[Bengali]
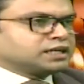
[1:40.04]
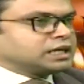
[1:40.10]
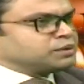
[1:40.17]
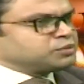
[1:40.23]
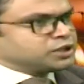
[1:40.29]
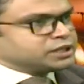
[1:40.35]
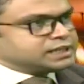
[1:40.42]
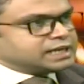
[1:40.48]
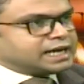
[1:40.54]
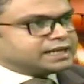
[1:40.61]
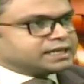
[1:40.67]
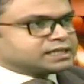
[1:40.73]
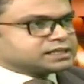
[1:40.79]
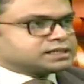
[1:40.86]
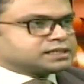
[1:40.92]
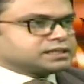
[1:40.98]
এমন একটি
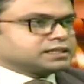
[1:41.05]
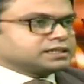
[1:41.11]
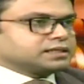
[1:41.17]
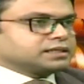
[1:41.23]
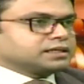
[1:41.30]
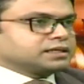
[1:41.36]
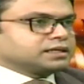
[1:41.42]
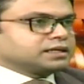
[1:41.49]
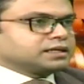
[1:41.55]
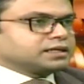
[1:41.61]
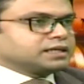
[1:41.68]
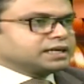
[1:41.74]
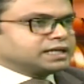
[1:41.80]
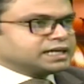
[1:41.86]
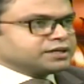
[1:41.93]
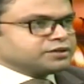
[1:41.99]
আইন আছে
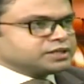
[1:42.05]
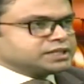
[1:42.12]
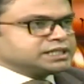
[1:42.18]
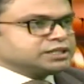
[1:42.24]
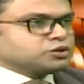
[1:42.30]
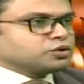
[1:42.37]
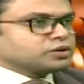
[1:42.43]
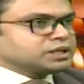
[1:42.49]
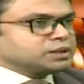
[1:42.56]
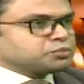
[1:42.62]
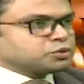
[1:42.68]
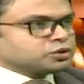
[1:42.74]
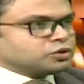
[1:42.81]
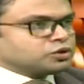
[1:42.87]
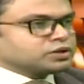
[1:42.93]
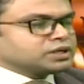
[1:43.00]
এখানেও একটি অগ্নি
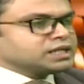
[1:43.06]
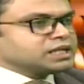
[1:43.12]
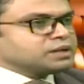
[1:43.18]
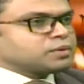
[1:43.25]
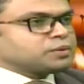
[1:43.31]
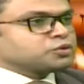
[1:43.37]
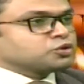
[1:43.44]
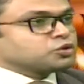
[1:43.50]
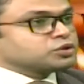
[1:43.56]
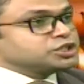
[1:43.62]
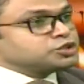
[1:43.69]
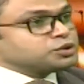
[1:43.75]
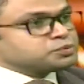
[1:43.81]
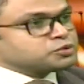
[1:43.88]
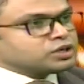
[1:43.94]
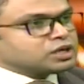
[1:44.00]
অগ্নি নির্বাপন
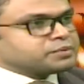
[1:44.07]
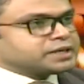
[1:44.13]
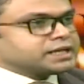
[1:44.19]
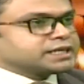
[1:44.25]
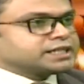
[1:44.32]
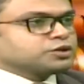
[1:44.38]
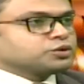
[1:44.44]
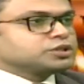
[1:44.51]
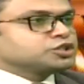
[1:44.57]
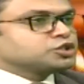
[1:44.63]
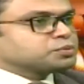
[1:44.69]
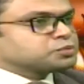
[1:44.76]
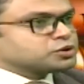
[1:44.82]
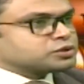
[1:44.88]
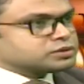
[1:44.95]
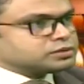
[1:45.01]
অধিদপ্তর নামে একটি
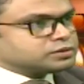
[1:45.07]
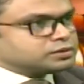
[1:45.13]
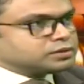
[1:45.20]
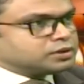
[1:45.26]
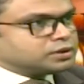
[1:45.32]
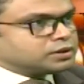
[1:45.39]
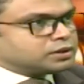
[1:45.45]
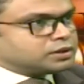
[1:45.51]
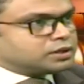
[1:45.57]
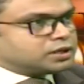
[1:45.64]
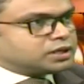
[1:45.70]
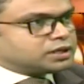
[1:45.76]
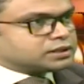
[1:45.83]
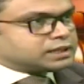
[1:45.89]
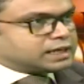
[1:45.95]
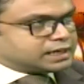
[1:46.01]
অধিদপ্তর
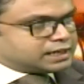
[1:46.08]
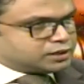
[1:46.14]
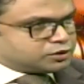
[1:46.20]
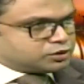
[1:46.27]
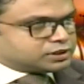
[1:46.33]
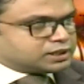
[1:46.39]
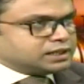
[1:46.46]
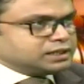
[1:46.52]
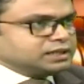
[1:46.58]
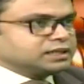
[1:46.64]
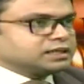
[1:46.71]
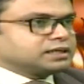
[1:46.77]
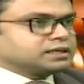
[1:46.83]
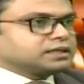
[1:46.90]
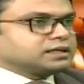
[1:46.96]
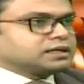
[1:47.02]
থাকার কথা
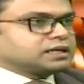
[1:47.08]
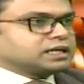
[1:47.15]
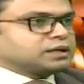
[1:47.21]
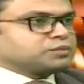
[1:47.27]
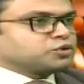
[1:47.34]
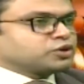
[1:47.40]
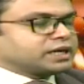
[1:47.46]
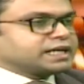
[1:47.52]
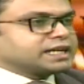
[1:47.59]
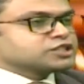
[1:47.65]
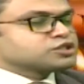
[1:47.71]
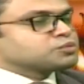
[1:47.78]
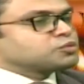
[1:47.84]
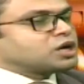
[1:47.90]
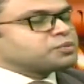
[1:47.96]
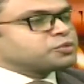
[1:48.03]
এবং এখানে
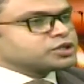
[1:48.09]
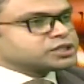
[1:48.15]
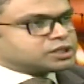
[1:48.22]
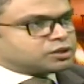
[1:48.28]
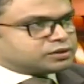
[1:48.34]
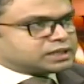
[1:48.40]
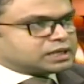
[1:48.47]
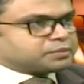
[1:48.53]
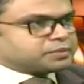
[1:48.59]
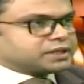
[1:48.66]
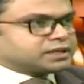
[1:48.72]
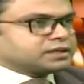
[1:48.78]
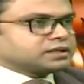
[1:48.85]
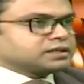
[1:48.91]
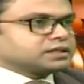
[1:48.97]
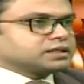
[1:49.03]
একজন মহাপরিচালক থাকবেন
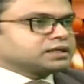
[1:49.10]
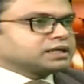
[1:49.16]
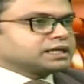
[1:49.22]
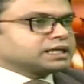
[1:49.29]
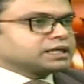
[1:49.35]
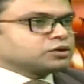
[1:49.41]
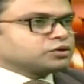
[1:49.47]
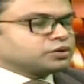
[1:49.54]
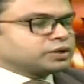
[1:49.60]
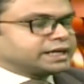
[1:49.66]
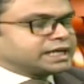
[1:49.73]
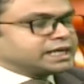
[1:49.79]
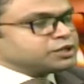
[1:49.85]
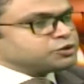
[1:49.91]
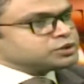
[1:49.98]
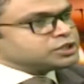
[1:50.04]

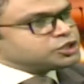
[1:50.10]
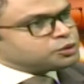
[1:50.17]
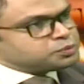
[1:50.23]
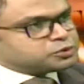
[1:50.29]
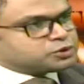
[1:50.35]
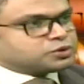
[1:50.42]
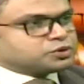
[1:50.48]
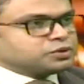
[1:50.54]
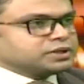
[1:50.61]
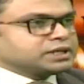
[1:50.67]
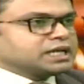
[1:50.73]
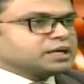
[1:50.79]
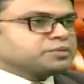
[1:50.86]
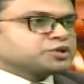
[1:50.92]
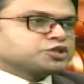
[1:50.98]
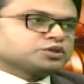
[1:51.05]
এই অধিদপ্তরও
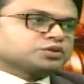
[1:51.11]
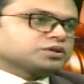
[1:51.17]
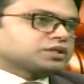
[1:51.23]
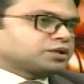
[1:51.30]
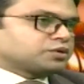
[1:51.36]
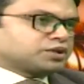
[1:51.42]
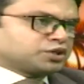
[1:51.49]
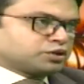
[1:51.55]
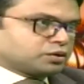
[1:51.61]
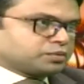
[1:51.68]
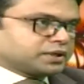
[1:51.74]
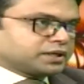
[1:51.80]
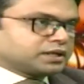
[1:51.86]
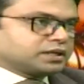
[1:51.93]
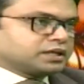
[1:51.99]
এই বিষয়ে তদারকি করবেন